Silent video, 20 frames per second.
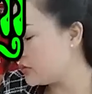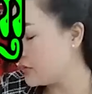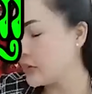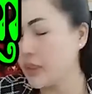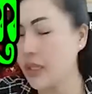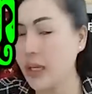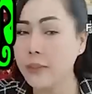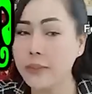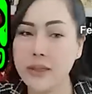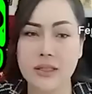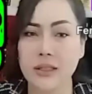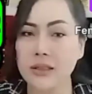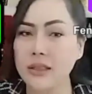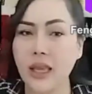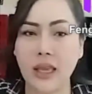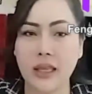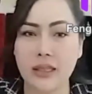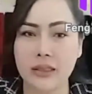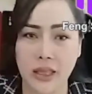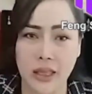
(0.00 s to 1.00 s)
dây mình sẽ
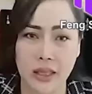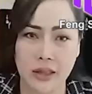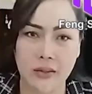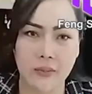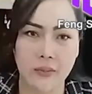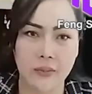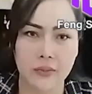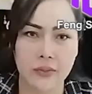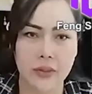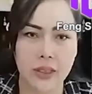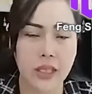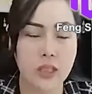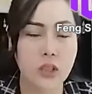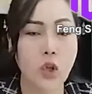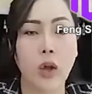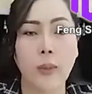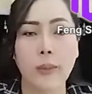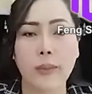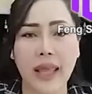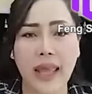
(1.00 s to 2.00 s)
thay tê dây
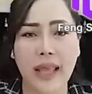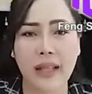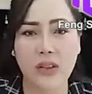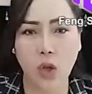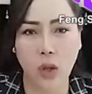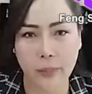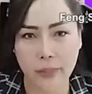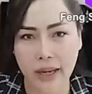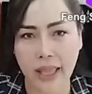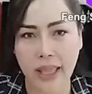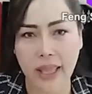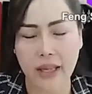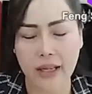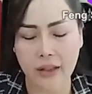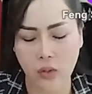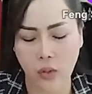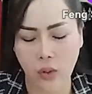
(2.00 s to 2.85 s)
thòm đá thòm đá nó